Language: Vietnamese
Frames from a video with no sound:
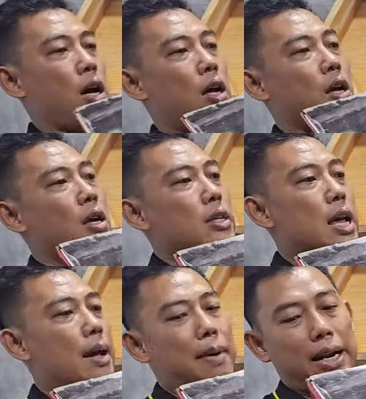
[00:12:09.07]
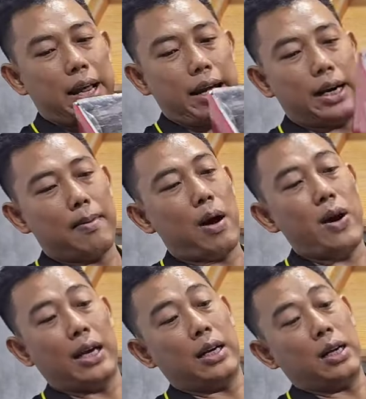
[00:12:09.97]
ờ, về máy điện là
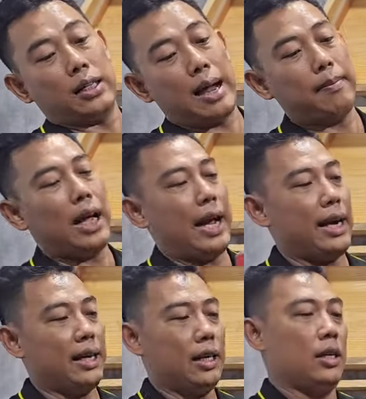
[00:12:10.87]
bảo hành nó là 8 tháng